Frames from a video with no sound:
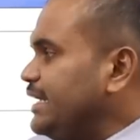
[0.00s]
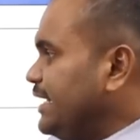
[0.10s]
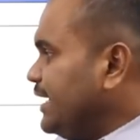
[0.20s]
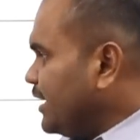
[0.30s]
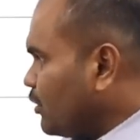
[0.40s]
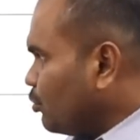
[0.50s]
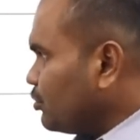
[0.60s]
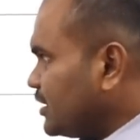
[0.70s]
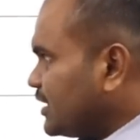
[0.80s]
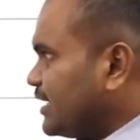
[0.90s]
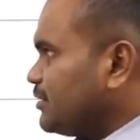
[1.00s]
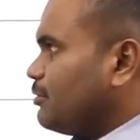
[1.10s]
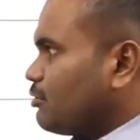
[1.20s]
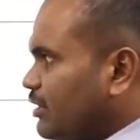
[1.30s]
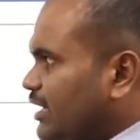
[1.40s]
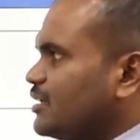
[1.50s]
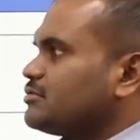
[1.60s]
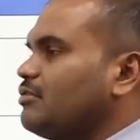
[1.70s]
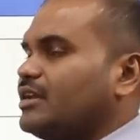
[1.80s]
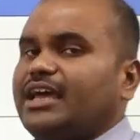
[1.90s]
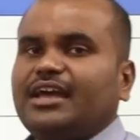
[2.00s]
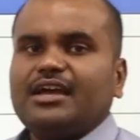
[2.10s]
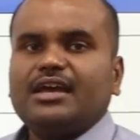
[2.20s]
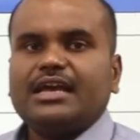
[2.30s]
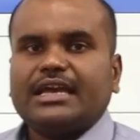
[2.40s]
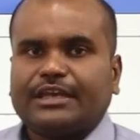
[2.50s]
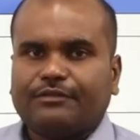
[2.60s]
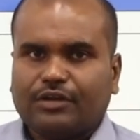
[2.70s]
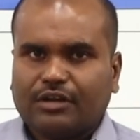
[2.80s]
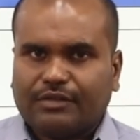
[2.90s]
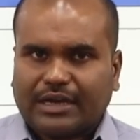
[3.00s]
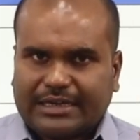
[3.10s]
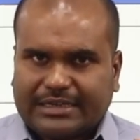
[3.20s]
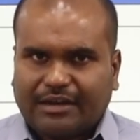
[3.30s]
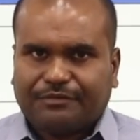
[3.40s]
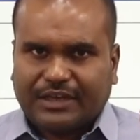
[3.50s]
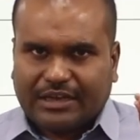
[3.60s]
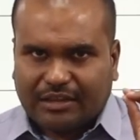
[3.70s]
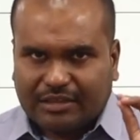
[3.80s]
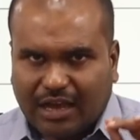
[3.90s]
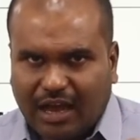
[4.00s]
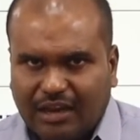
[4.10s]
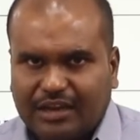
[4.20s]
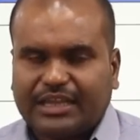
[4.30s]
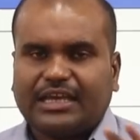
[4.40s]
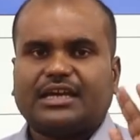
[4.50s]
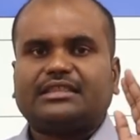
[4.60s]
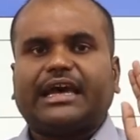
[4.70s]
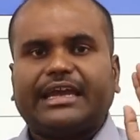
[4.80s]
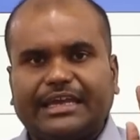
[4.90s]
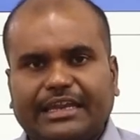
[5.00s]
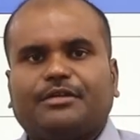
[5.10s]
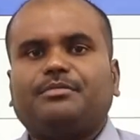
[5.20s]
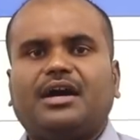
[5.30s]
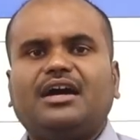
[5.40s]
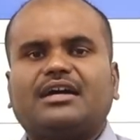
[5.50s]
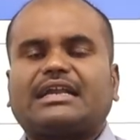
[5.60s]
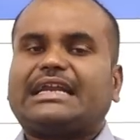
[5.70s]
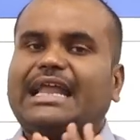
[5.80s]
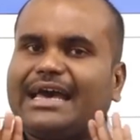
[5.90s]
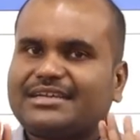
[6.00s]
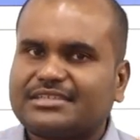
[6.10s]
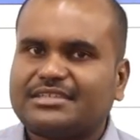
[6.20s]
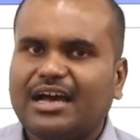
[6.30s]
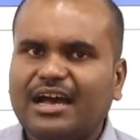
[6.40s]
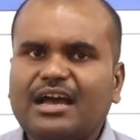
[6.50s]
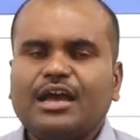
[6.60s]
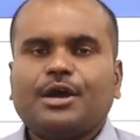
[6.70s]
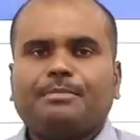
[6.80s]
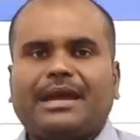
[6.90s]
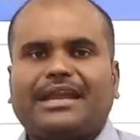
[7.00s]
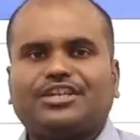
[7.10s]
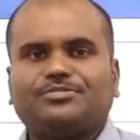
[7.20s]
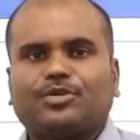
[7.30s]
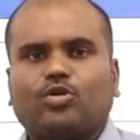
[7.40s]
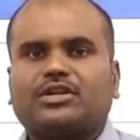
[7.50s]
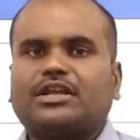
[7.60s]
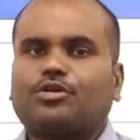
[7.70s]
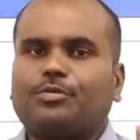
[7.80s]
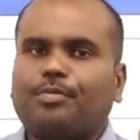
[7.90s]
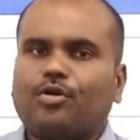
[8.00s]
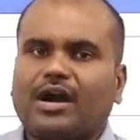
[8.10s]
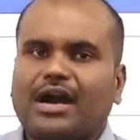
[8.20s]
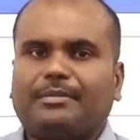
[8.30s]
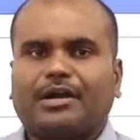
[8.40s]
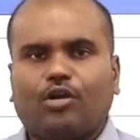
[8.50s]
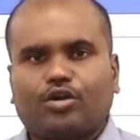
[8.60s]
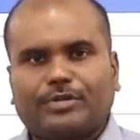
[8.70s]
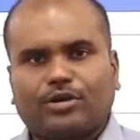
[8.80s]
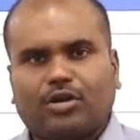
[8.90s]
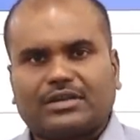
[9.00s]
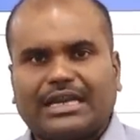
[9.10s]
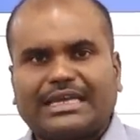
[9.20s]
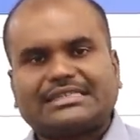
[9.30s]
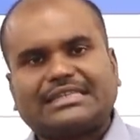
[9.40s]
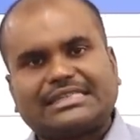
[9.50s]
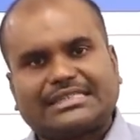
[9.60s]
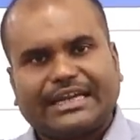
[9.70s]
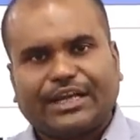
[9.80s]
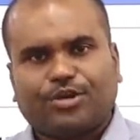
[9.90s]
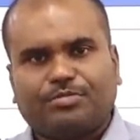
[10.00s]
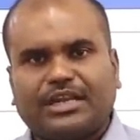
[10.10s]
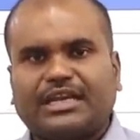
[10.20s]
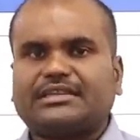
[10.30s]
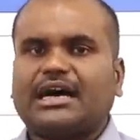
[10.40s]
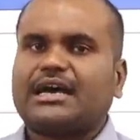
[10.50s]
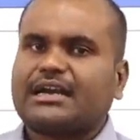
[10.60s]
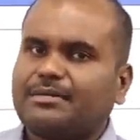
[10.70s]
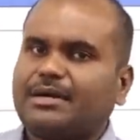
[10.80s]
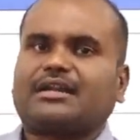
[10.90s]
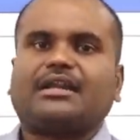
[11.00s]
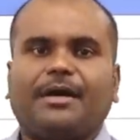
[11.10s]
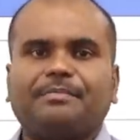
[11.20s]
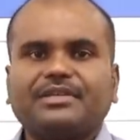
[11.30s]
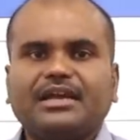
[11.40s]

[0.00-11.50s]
இங்கே கொடுத்துருக்கிறது மறுபடியும் நான் சொல்கிறேன் இவ்வளவு கட் ஆஃப் இருந்தால் நீங்கள் தைரியமாக ரிலாக்ஸ்டாக மேனேஜ்மெண்ட் கோட்டாவுக்கு போகாமல் கவர்மெண்ட் கோட்டாலேயே சீட்ஸ் கிடைக்கும்னு நீங்கள் தாராளமாக இருக்கலாம்